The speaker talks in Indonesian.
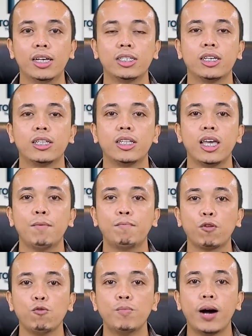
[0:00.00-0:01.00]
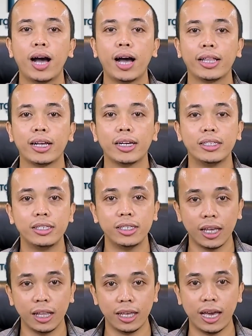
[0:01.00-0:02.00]
setiap perubahan
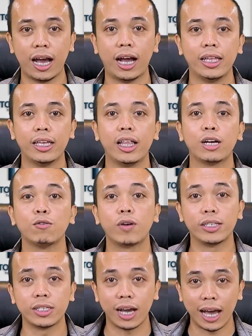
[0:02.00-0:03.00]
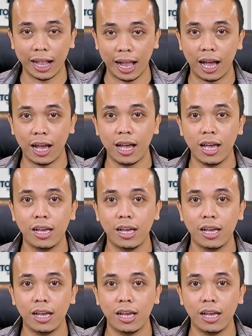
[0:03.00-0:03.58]
kecil yang kalian lakukan sekarang